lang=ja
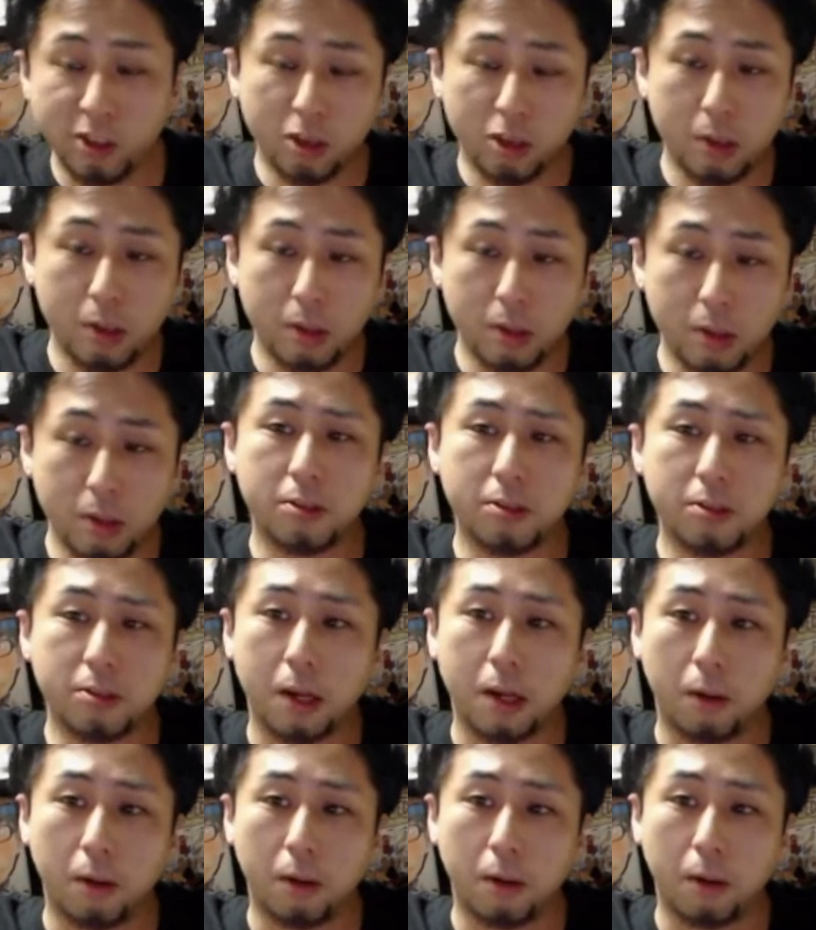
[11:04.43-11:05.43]
に飯
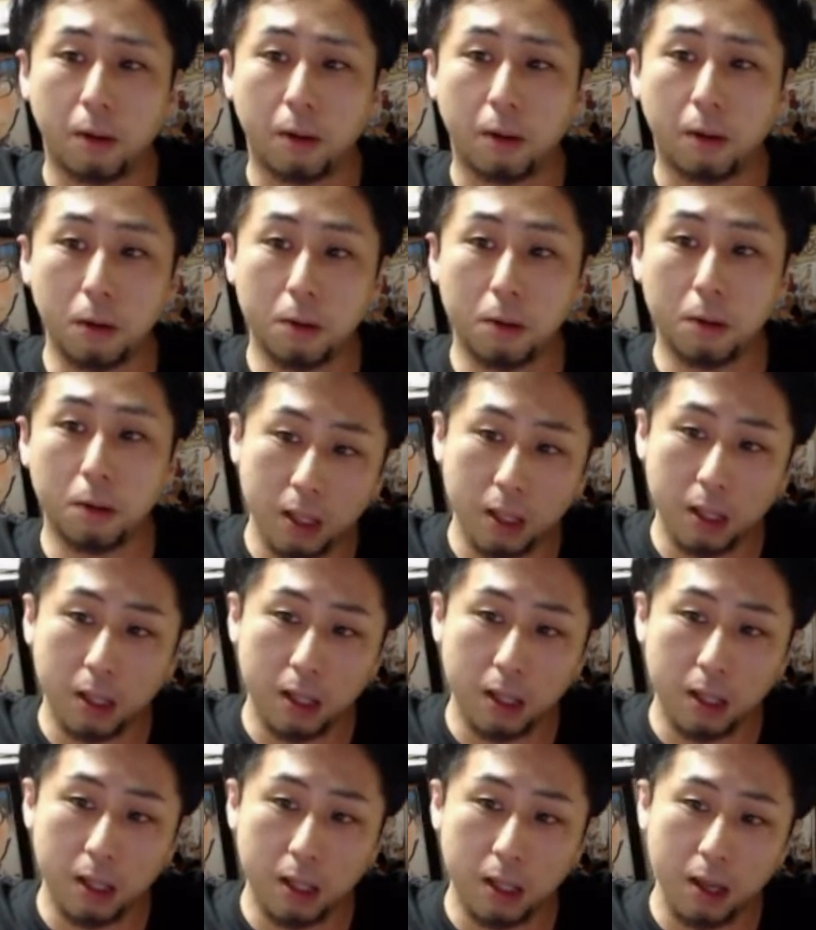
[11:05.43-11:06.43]
食って、俺と
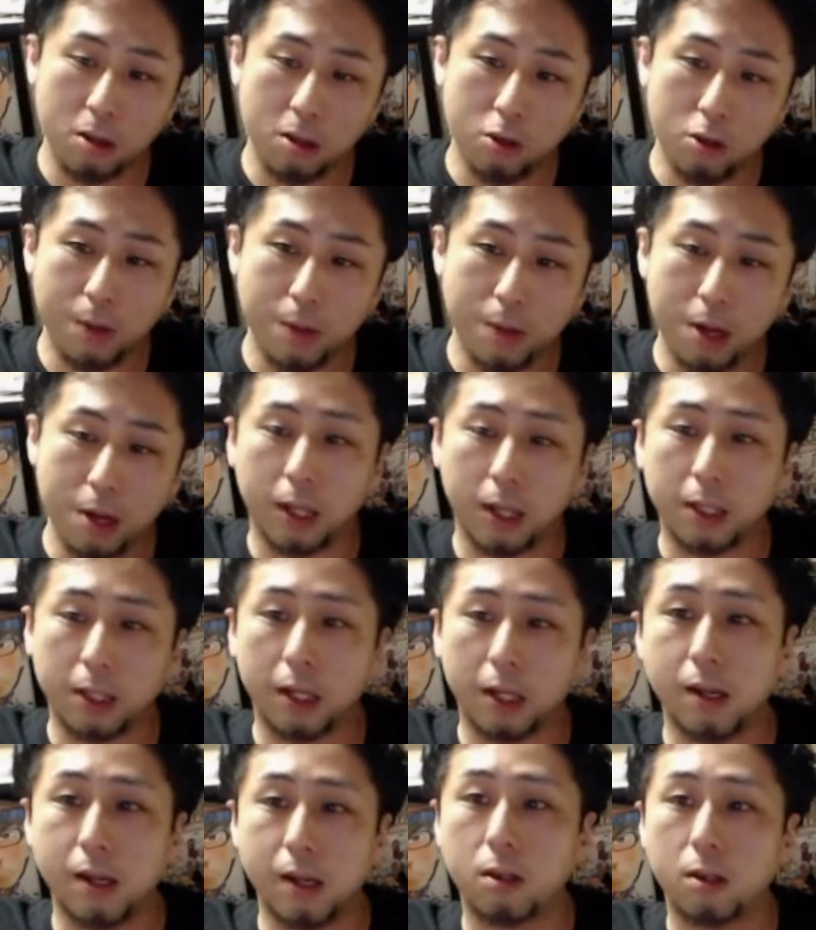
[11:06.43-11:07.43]
本気で夢を語
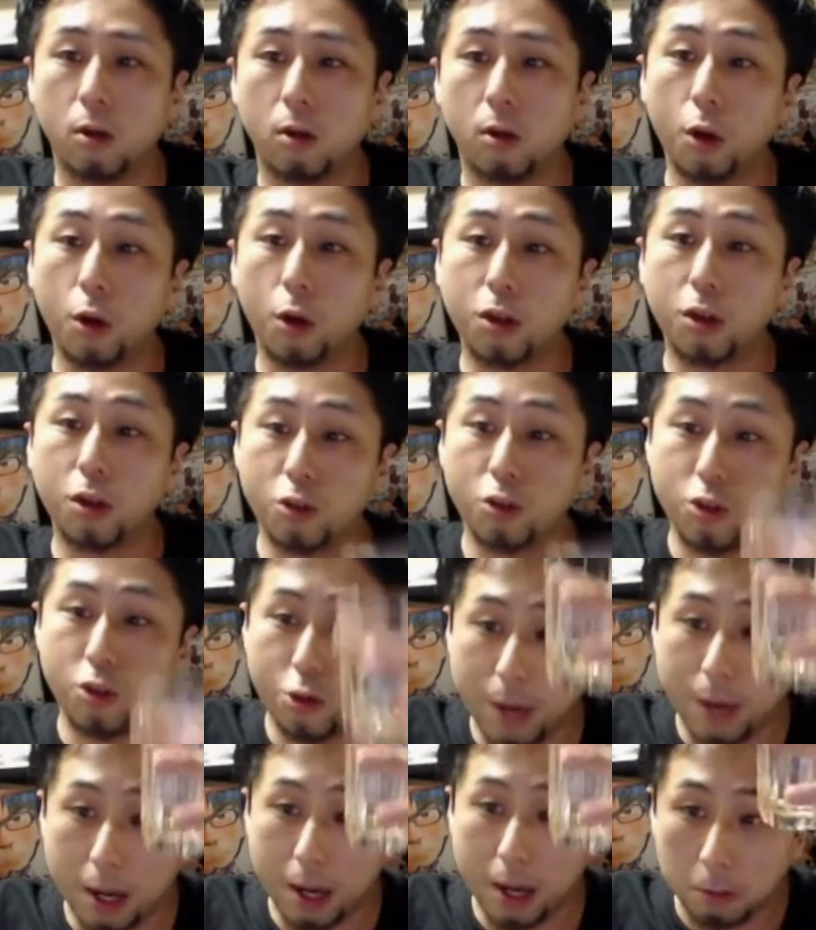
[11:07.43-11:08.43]
り合って、俺と
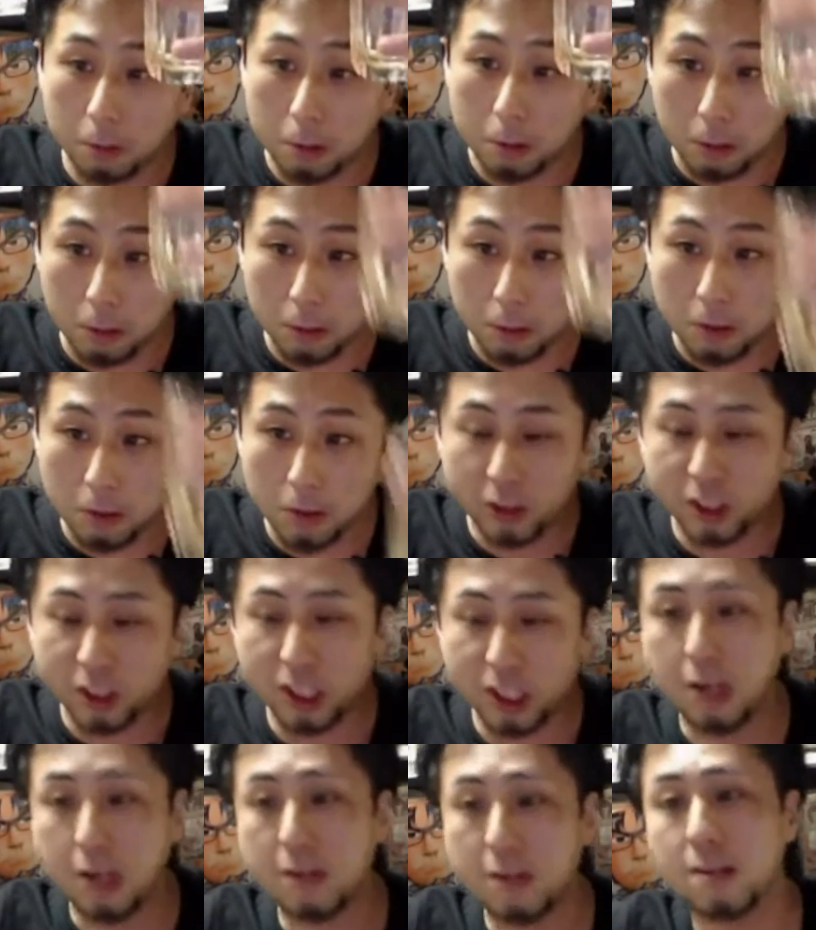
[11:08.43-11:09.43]
夢を共有
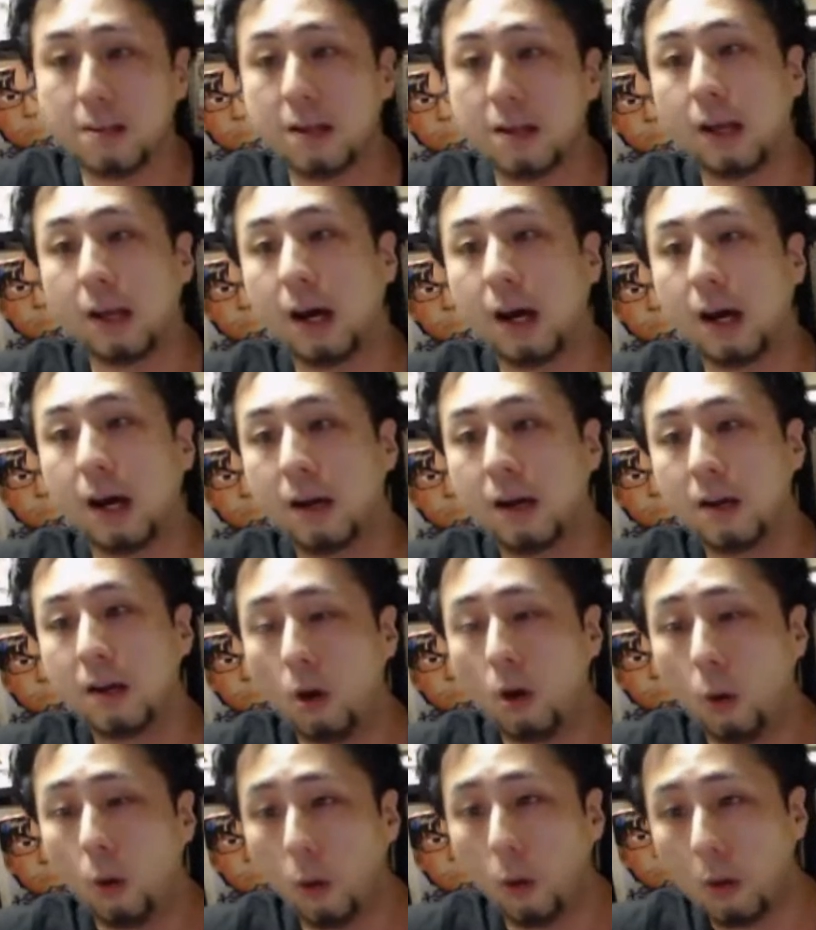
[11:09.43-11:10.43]
したやつだけが、
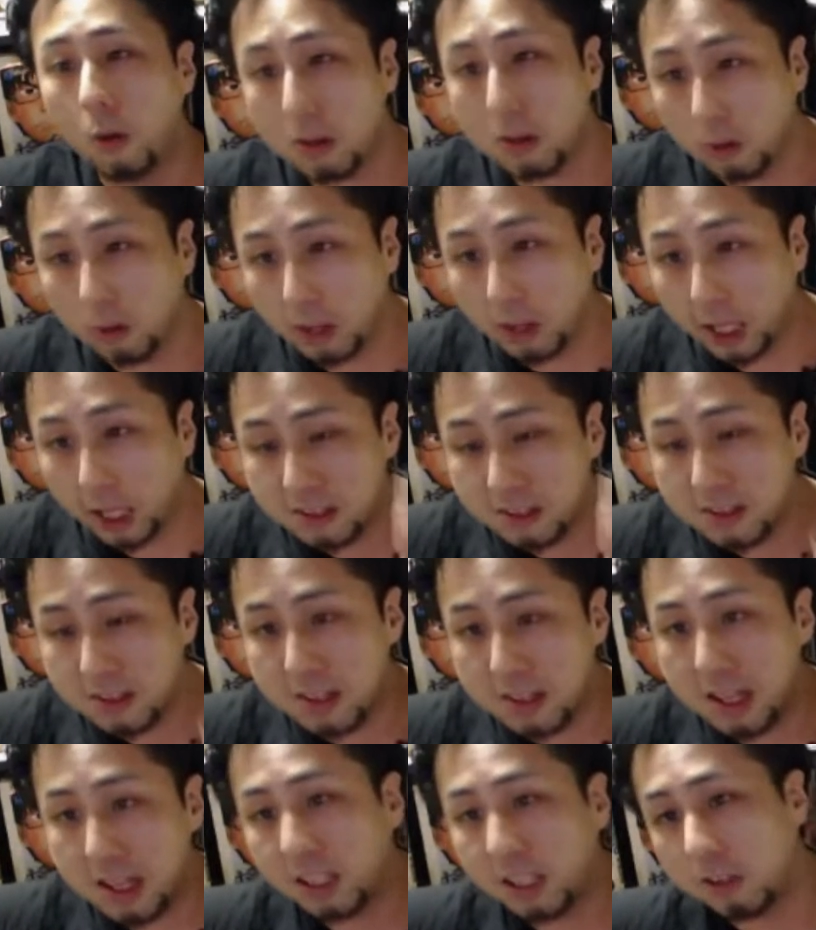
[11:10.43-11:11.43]
俺と同じ
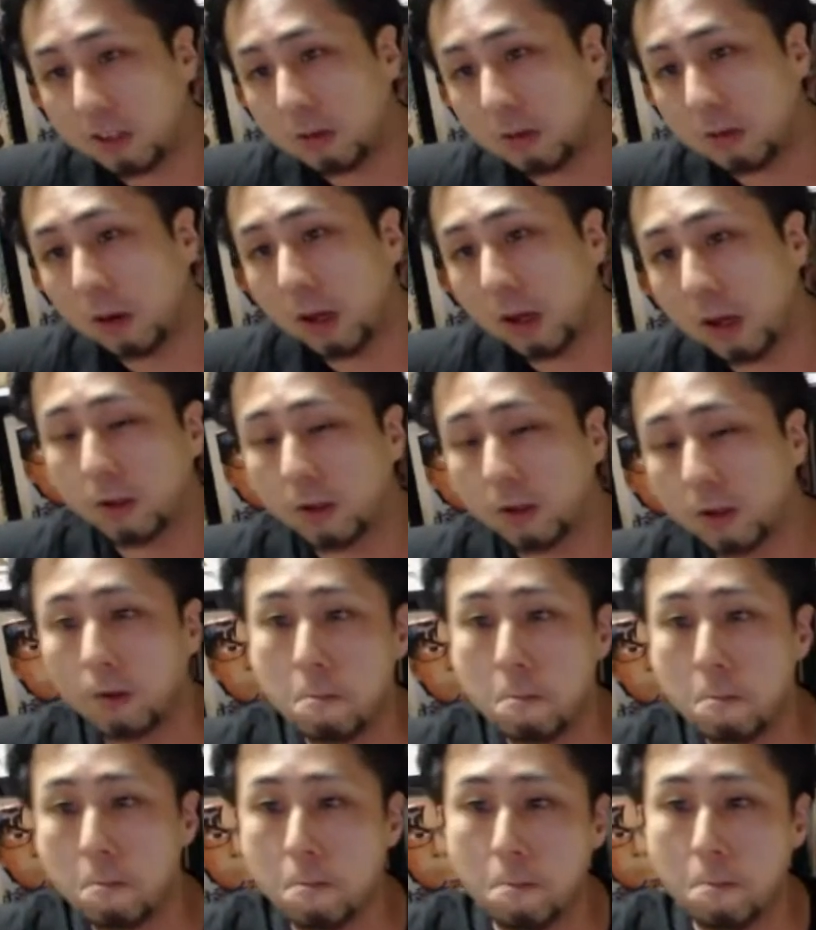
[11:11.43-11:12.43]
ステージに来れるんだ
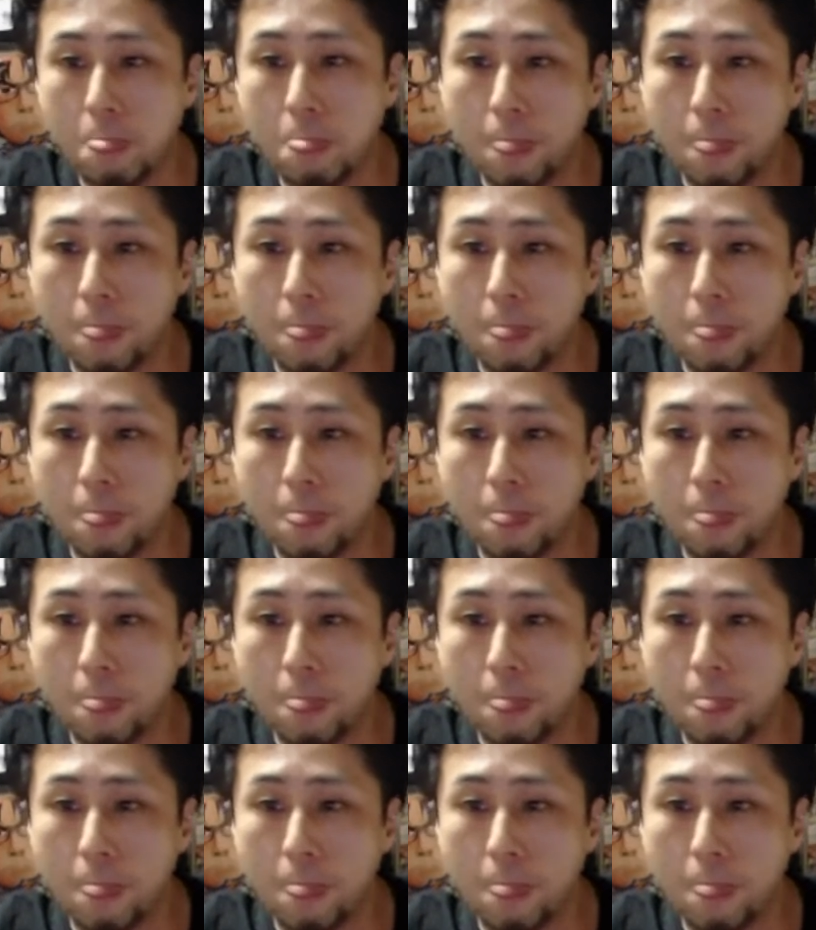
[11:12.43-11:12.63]
よ。